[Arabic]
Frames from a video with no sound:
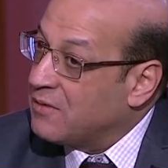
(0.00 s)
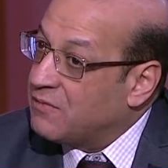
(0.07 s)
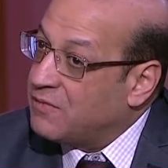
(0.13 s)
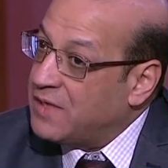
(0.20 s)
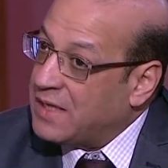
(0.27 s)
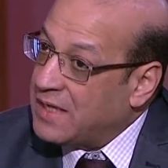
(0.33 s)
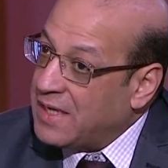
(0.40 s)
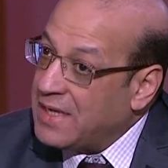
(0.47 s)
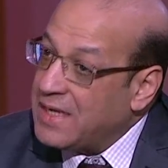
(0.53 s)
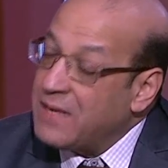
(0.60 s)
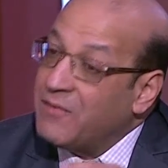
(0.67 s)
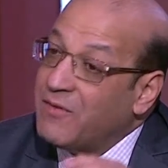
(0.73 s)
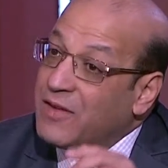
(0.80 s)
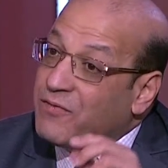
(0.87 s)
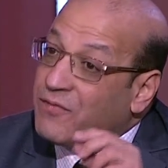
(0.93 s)
في غيري
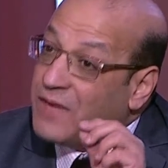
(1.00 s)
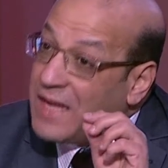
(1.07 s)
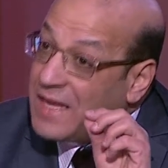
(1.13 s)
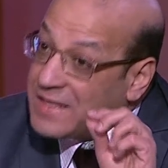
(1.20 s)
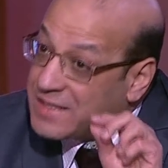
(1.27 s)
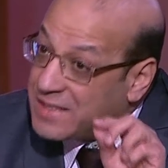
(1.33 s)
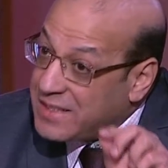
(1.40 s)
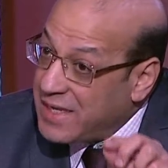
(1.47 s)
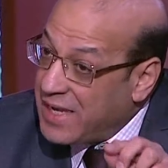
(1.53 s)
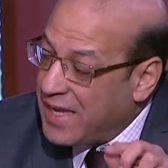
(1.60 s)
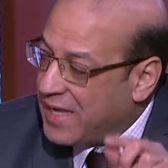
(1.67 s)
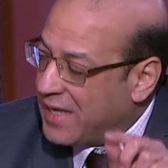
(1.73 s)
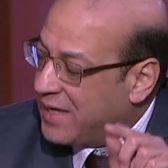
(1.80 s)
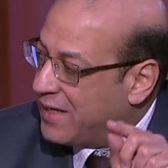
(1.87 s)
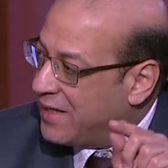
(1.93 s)
في
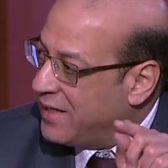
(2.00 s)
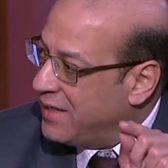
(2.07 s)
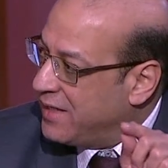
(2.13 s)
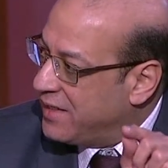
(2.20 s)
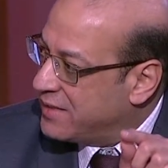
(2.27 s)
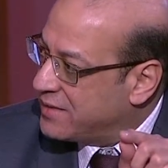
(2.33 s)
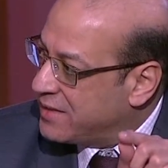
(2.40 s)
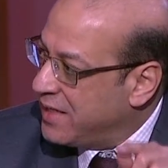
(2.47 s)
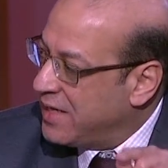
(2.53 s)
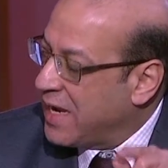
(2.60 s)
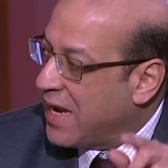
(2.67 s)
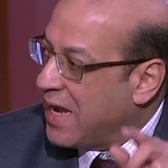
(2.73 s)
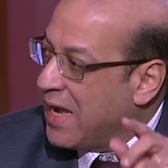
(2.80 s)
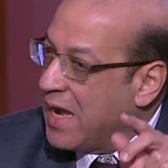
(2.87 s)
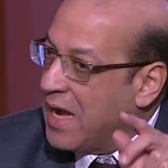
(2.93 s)
احتياج
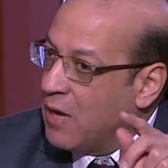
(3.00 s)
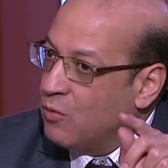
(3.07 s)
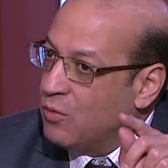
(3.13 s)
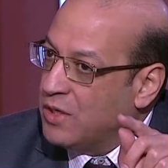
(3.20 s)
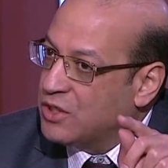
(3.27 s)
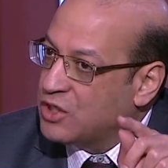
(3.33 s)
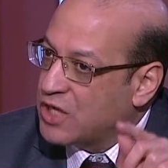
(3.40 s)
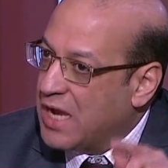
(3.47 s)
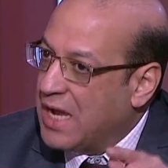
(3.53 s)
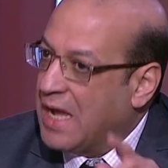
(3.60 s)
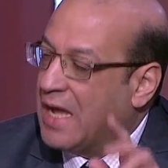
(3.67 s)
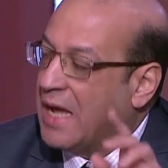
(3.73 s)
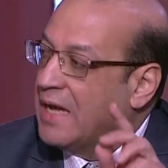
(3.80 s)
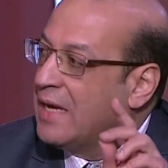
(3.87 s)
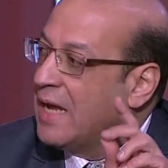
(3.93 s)
لسلعه او
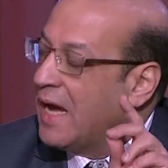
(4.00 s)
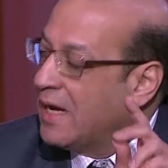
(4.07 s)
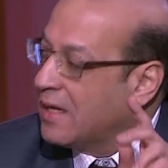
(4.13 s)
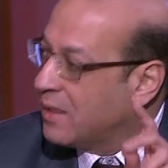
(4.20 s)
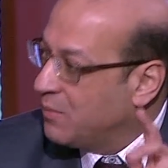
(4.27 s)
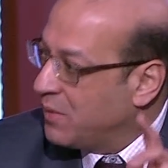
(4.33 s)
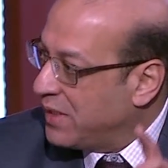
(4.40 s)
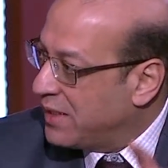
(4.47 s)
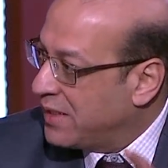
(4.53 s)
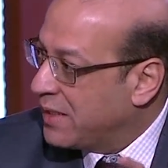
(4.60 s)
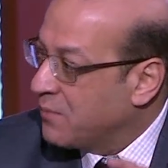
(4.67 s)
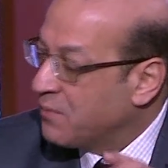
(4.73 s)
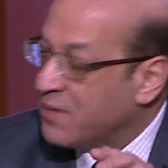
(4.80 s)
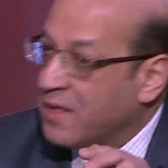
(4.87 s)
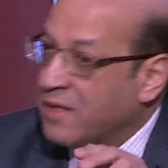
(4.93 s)
لشقه لعربيه
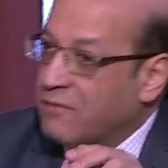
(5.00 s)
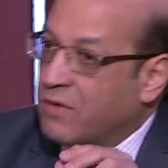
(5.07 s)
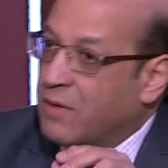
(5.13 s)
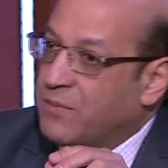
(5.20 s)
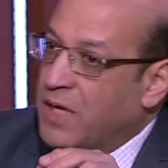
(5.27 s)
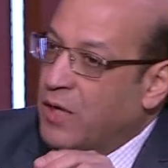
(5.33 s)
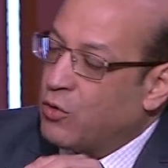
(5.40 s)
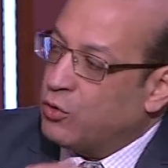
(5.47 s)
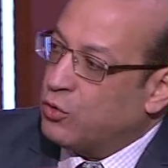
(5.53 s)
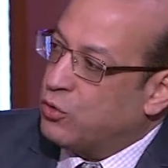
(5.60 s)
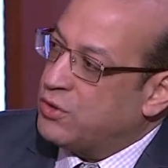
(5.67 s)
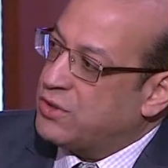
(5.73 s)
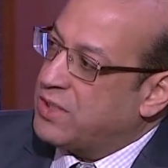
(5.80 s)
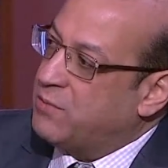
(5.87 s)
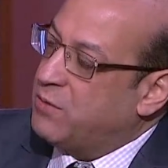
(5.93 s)
فبياخد
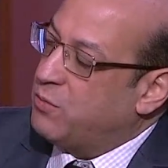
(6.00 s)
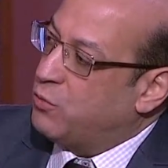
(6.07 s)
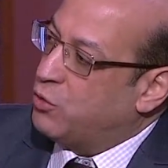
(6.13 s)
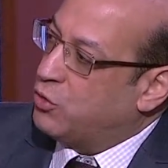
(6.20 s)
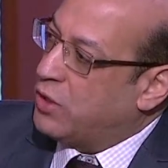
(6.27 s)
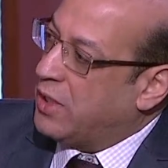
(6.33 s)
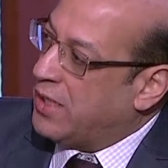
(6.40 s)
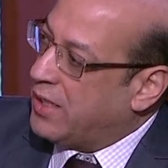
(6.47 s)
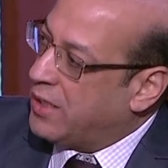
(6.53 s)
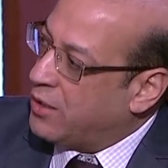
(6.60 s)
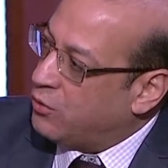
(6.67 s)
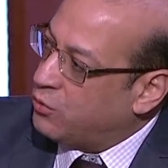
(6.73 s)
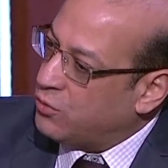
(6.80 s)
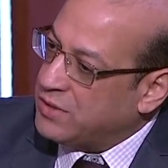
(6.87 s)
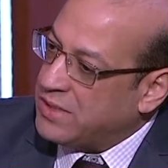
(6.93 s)
جزء من
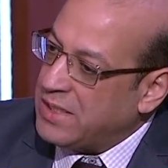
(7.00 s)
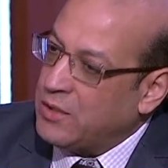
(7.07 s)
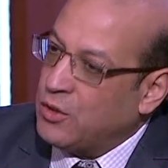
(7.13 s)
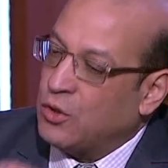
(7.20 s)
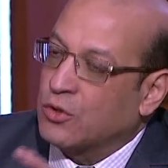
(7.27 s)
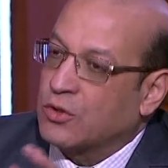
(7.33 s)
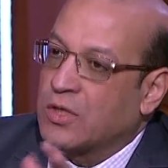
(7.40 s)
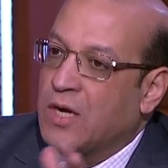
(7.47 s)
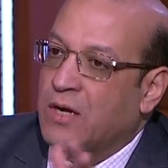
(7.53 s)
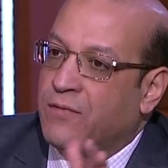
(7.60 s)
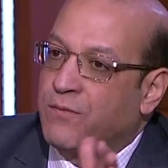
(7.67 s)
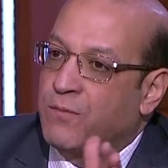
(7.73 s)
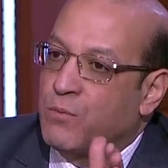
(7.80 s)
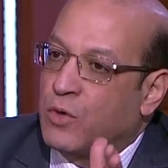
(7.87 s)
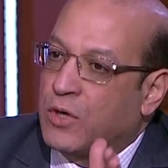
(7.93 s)
مدخراته دي يحطها في
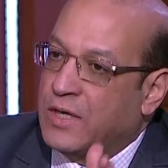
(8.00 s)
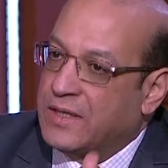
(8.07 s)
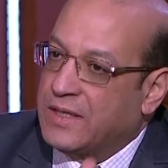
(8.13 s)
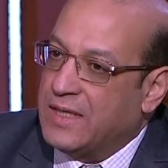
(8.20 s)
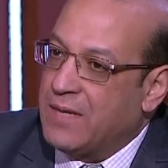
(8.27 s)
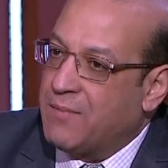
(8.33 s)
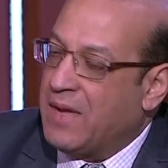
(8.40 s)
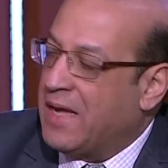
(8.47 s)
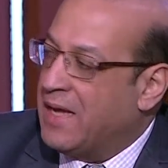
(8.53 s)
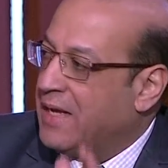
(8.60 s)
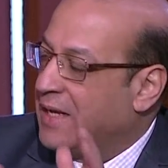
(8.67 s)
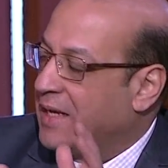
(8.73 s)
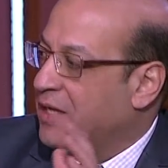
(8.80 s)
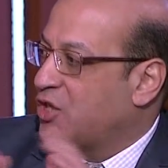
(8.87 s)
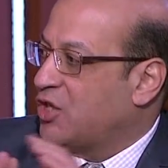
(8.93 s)
مقدمه
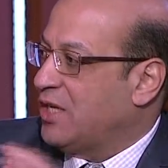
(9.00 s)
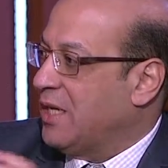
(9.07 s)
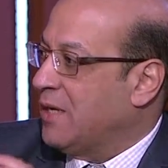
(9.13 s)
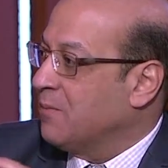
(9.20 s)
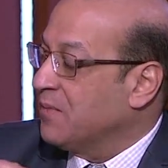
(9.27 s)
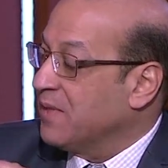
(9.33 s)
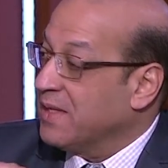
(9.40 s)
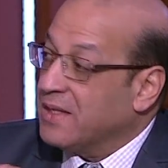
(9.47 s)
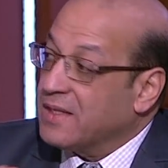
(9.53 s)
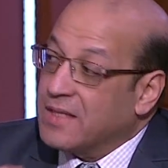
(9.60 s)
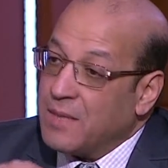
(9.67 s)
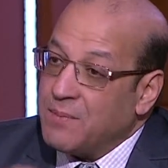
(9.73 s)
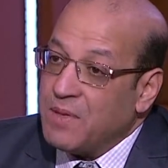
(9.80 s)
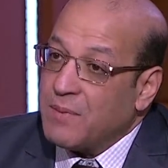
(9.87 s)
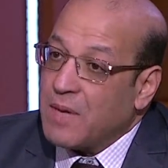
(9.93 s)
لشيء
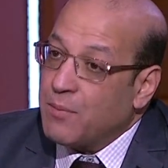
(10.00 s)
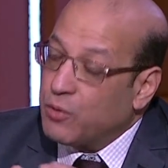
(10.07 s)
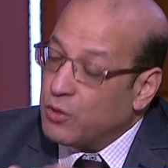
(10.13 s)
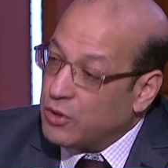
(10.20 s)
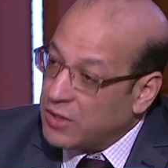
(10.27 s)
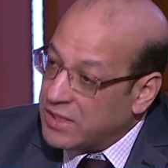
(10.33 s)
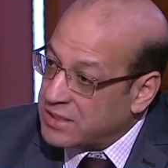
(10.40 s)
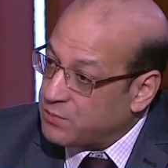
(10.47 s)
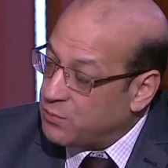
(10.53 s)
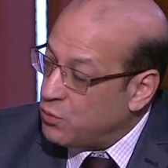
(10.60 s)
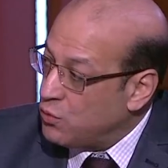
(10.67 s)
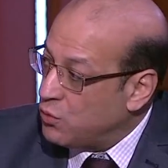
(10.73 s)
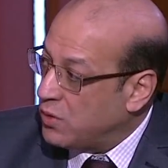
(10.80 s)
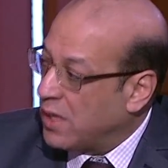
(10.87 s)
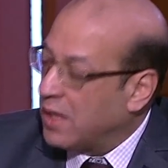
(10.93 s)
ده بيبقى بيناسبه
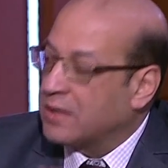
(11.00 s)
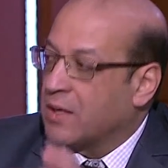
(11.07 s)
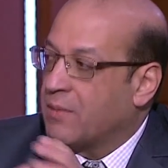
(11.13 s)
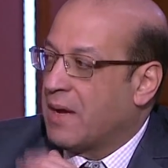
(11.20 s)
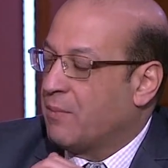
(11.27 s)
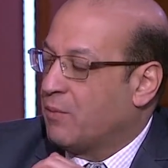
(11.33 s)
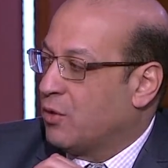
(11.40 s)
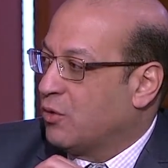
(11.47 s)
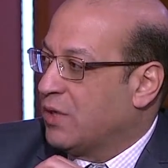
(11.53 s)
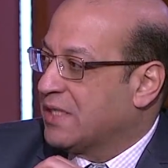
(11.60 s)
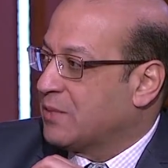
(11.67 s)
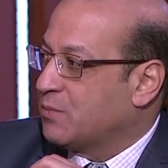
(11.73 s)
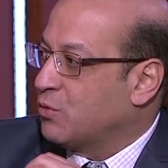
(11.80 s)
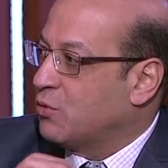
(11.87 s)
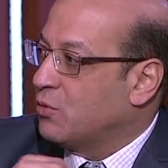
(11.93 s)
اه طبعا
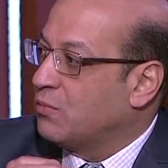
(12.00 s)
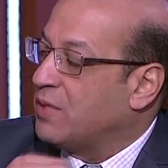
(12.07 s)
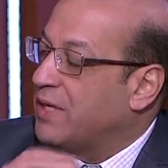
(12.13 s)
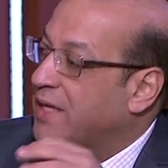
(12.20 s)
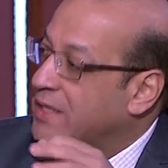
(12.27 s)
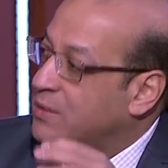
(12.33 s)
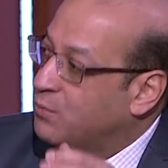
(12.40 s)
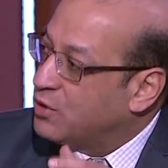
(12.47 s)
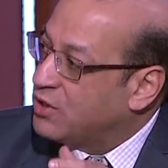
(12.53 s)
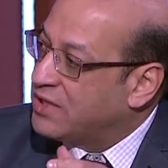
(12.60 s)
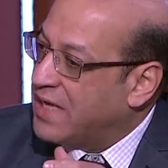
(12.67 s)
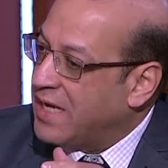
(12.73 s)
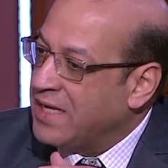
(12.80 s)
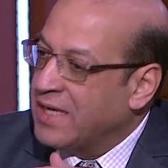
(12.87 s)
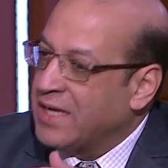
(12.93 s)
بيناسبه بيناسبه
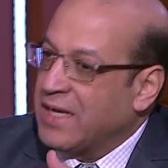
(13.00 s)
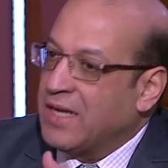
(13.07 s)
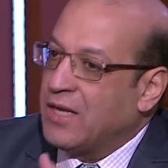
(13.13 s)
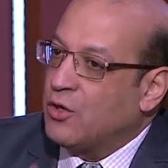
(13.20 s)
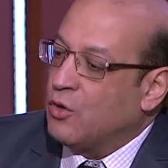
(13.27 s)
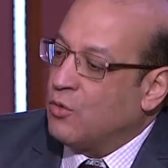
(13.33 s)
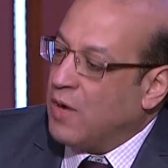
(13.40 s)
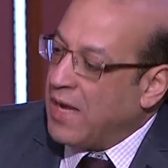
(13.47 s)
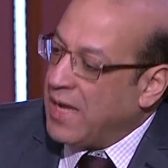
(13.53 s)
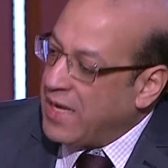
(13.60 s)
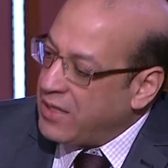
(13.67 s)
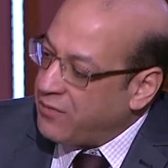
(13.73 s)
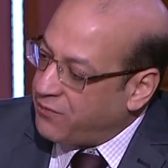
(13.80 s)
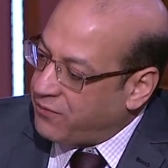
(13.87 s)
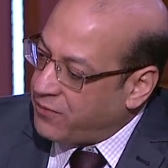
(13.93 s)
ازاي لان هو
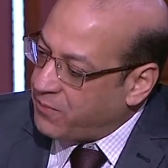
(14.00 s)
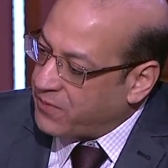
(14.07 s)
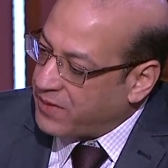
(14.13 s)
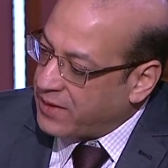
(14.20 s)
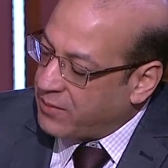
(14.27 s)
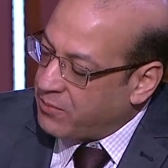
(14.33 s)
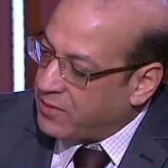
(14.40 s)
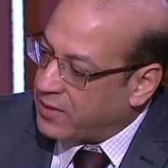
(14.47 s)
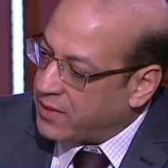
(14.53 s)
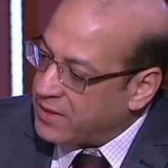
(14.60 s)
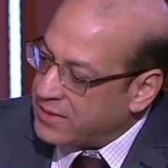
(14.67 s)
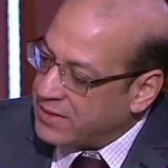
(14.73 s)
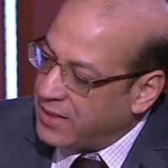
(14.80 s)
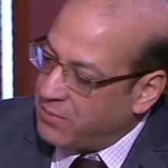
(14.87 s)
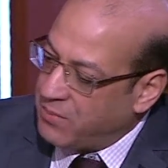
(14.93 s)
عارف
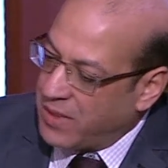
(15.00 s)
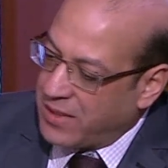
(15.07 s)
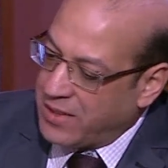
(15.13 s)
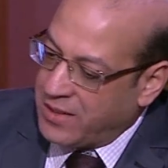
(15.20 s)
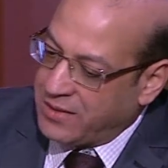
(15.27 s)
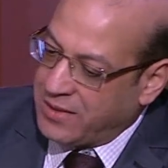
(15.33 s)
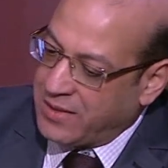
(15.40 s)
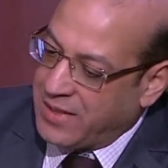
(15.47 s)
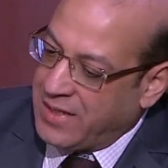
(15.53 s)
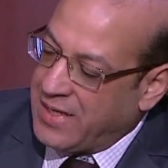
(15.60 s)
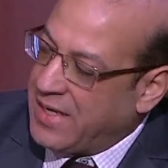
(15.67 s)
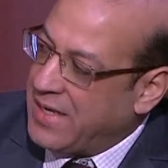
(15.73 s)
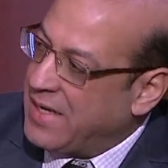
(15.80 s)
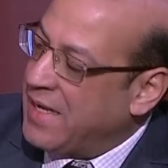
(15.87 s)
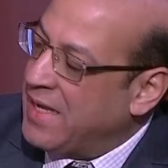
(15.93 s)
دراسه المخاطر اللي
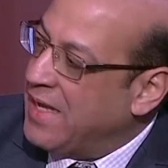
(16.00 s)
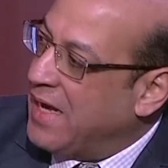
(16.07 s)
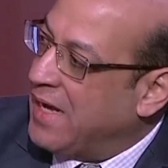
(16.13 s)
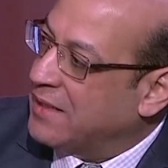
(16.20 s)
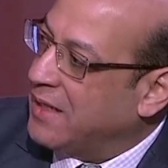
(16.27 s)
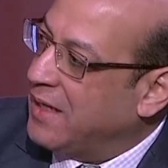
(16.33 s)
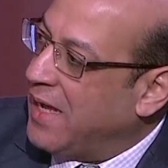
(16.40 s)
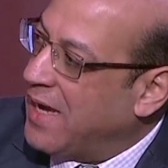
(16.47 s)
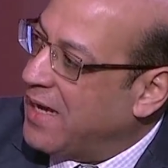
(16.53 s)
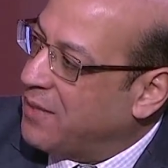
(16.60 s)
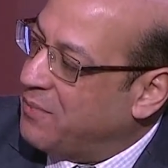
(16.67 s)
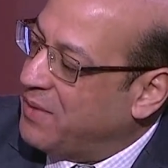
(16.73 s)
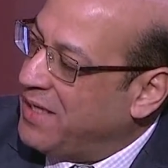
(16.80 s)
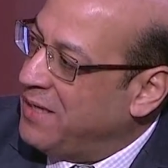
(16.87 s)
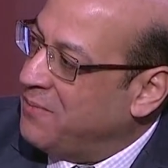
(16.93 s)
هي هتلحق
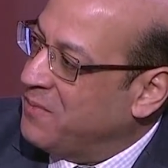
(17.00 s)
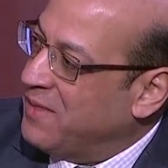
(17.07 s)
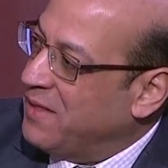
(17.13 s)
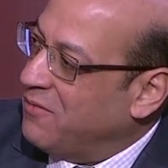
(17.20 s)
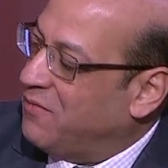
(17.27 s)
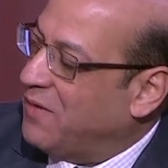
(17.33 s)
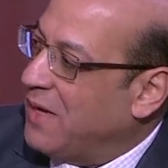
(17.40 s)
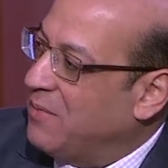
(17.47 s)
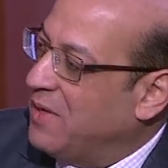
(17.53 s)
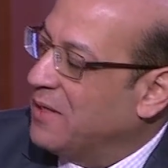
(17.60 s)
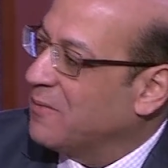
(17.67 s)
بيه هو عارف